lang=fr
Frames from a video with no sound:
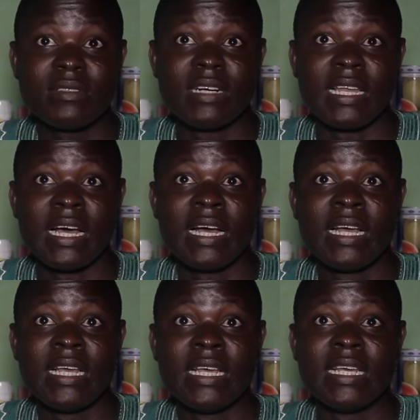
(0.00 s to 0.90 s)
Voilà.
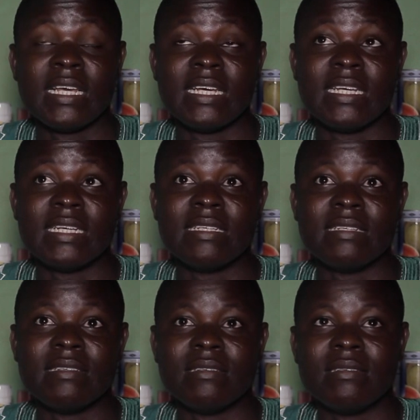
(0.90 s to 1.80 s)
Euh,
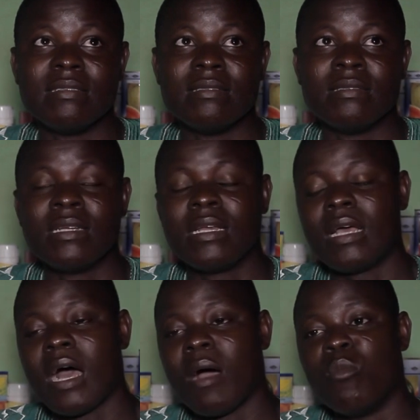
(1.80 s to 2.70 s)

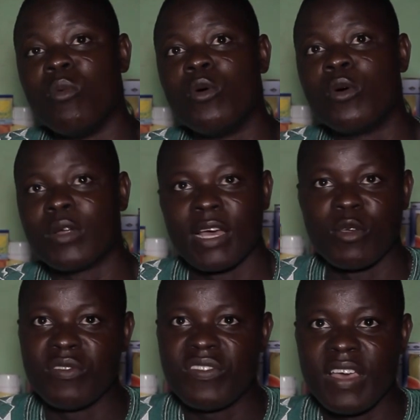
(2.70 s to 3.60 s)
à Bobo, on a
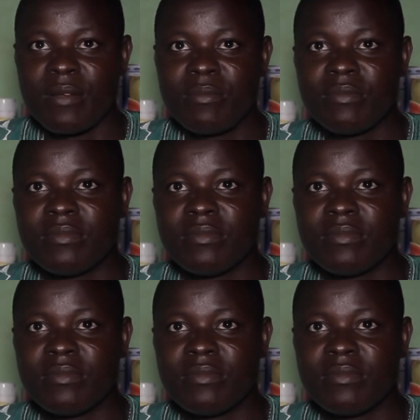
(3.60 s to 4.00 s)
une ferme.